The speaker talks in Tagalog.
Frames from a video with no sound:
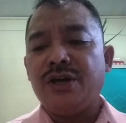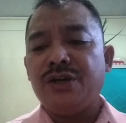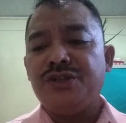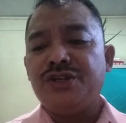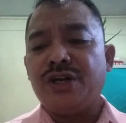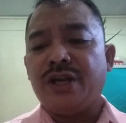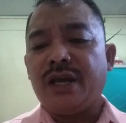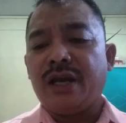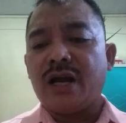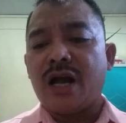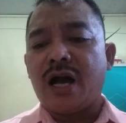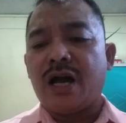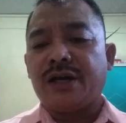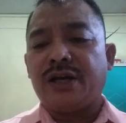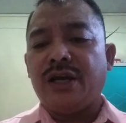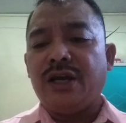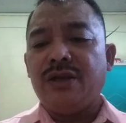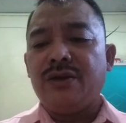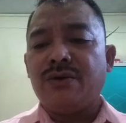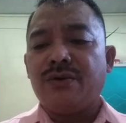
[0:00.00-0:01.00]
Jerica
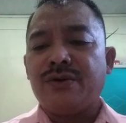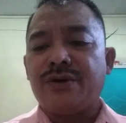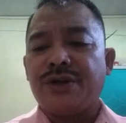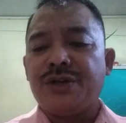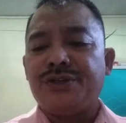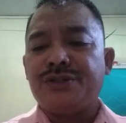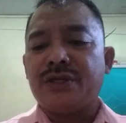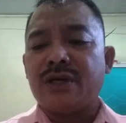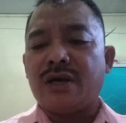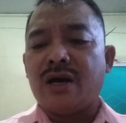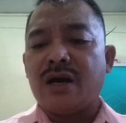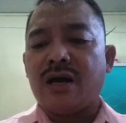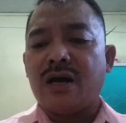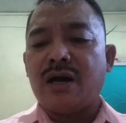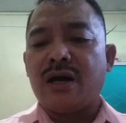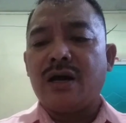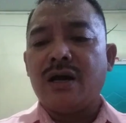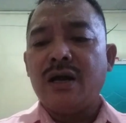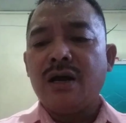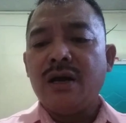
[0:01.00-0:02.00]
Aquino, Grace
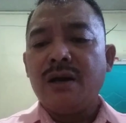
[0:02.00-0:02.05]
uh,